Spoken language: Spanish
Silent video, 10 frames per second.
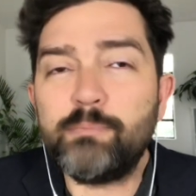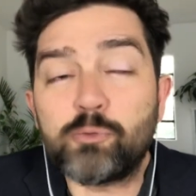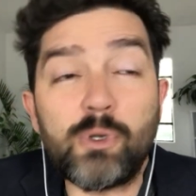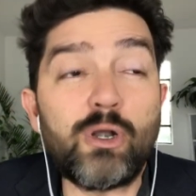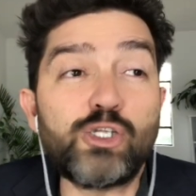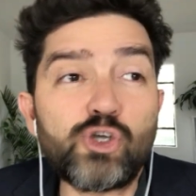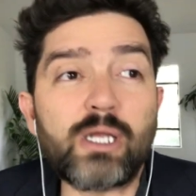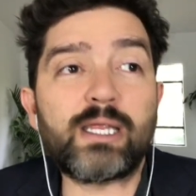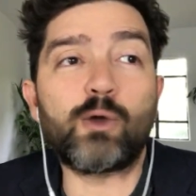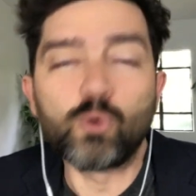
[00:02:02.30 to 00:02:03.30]
y pues bueno, el hecho de
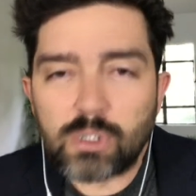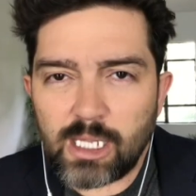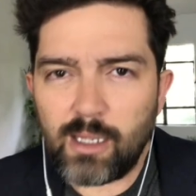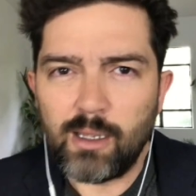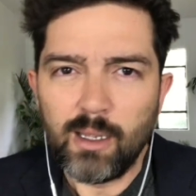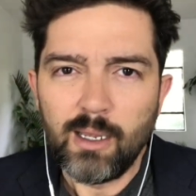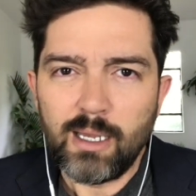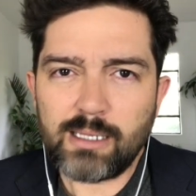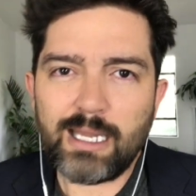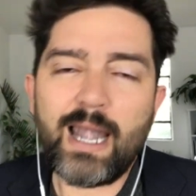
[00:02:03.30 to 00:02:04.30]
que te guste
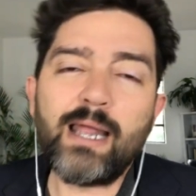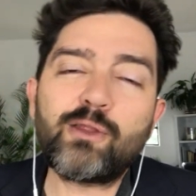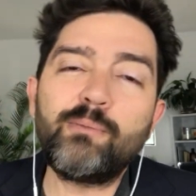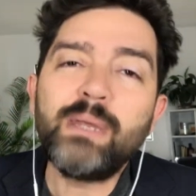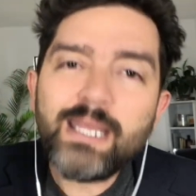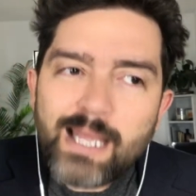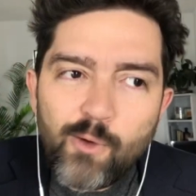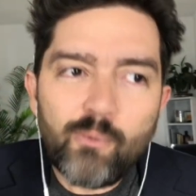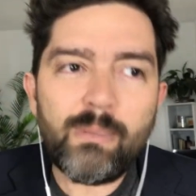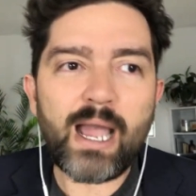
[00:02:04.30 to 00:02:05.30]
este, la anatomía
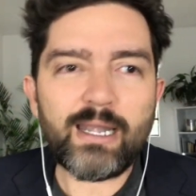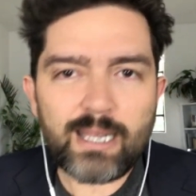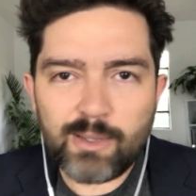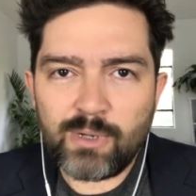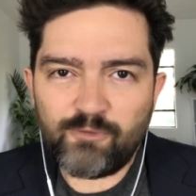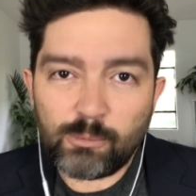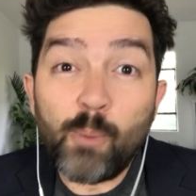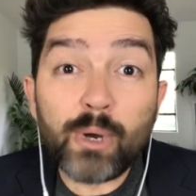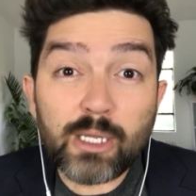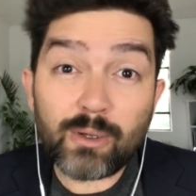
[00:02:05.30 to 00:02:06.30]
humana de una forma
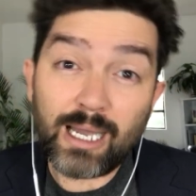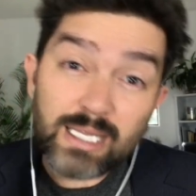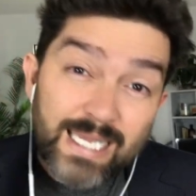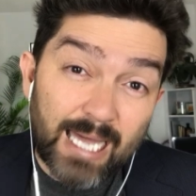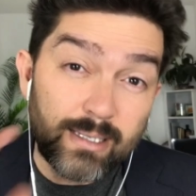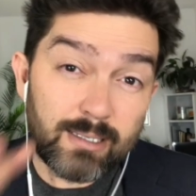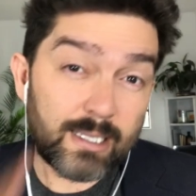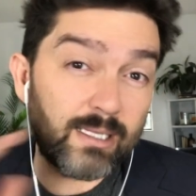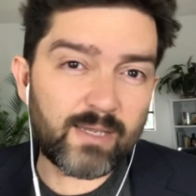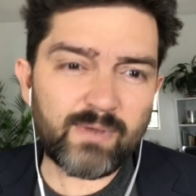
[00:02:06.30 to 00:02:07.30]
un poquito casi, casi
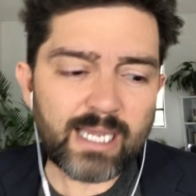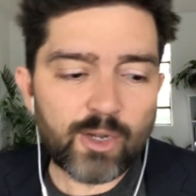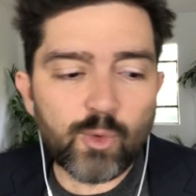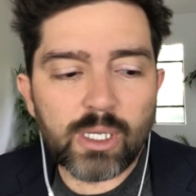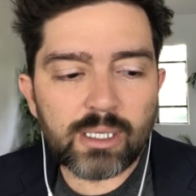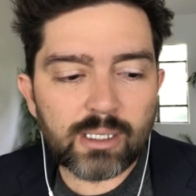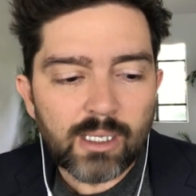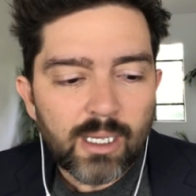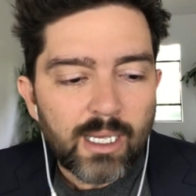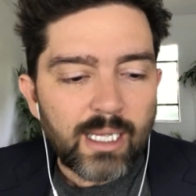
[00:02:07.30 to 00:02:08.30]
científica no es
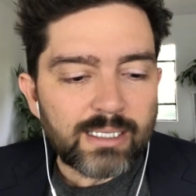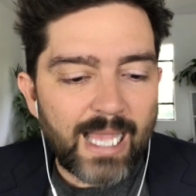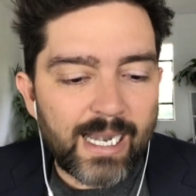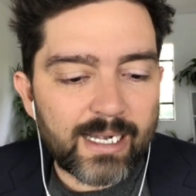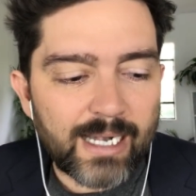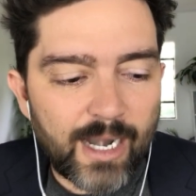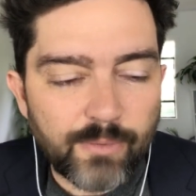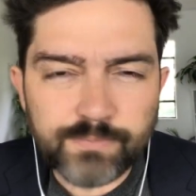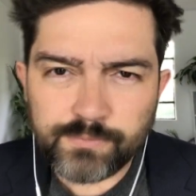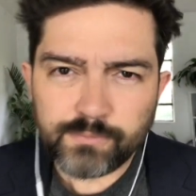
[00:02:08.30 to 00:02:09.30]
tan
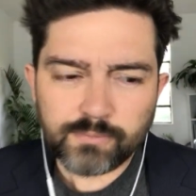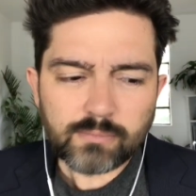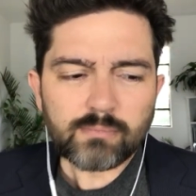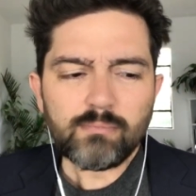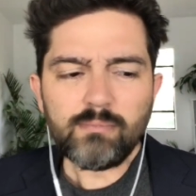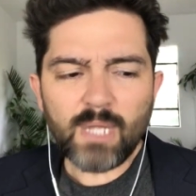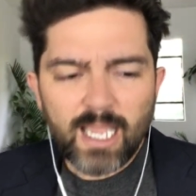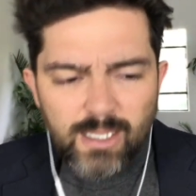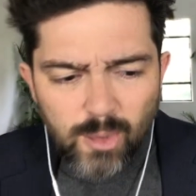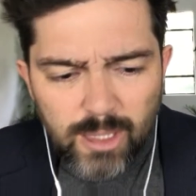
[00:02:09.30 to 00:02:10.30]
raro.
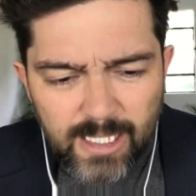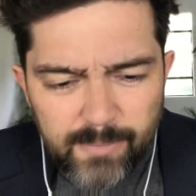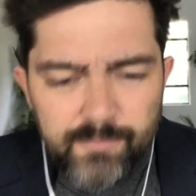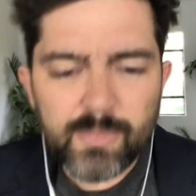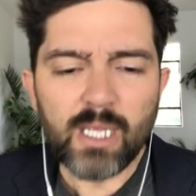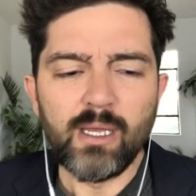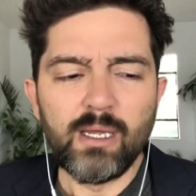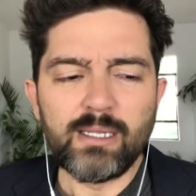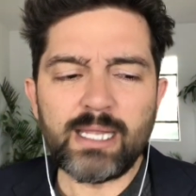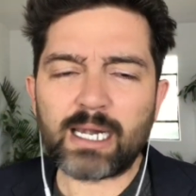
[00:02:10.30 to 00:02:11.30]
Eso sí,
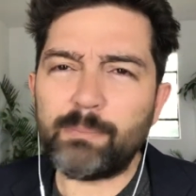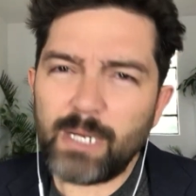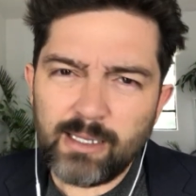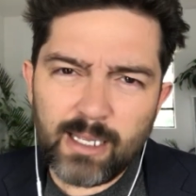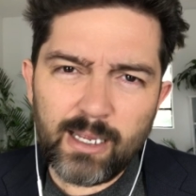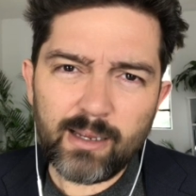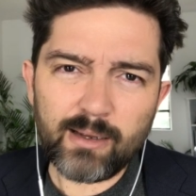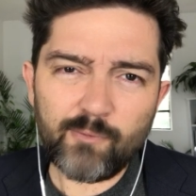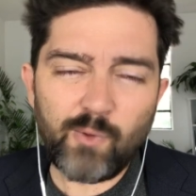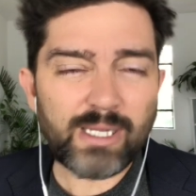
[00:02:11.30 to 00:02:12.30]
de
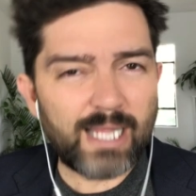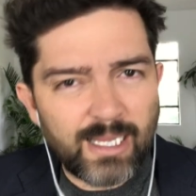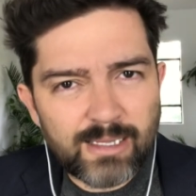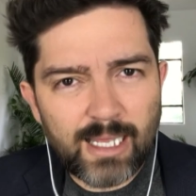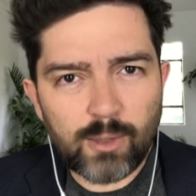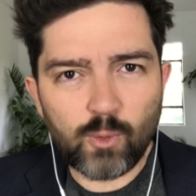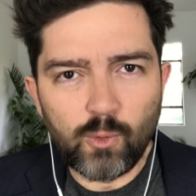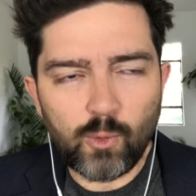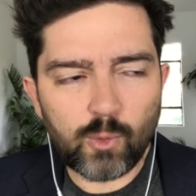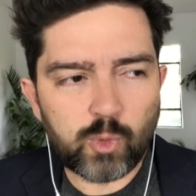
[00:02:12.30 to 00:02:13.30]
repente fue tanta
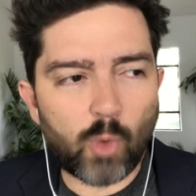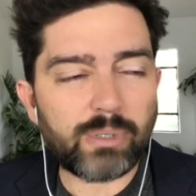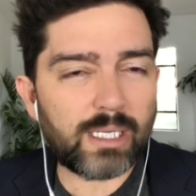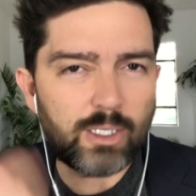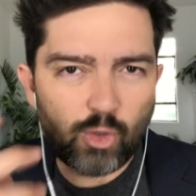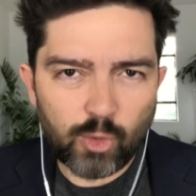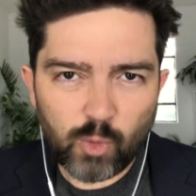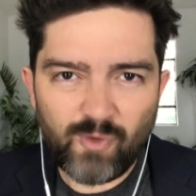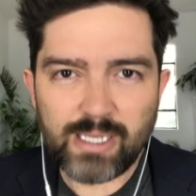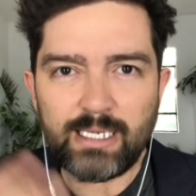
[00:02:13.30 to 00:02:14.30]
su, su, obsesión o
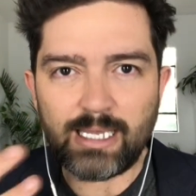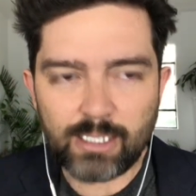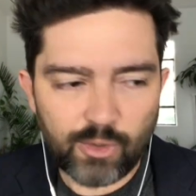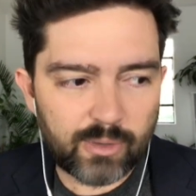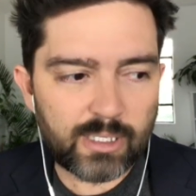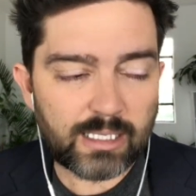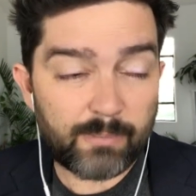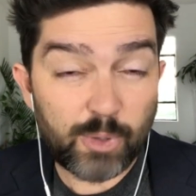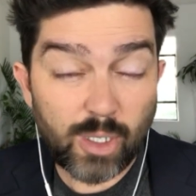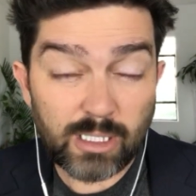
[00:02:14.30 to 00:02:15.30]
su fascinación que se
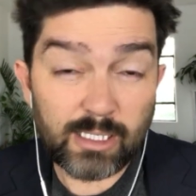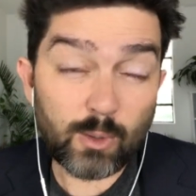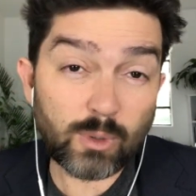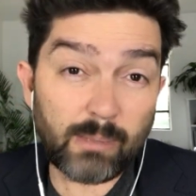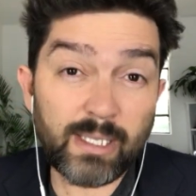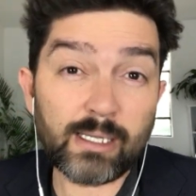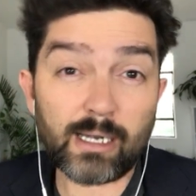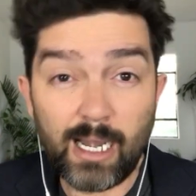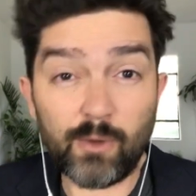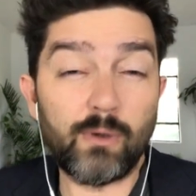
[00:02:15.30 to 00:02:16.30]
empezó a sentir justamente
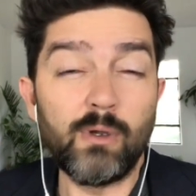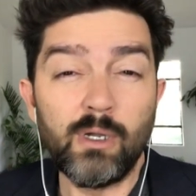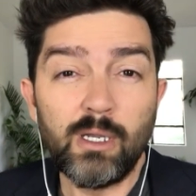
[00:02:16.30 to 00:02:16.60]
raro.